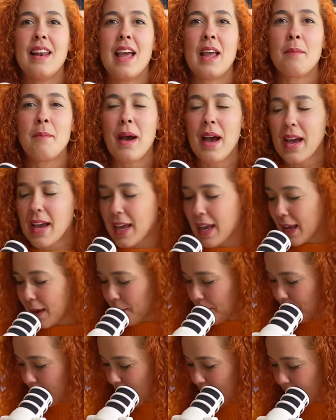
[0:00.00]

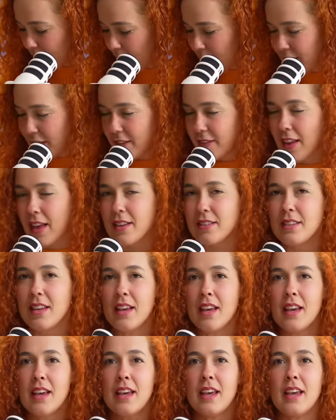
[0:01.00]
imagen mientras estás
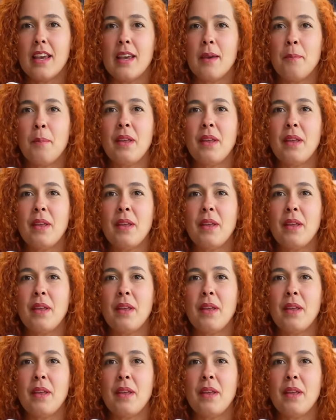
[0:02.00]
eh,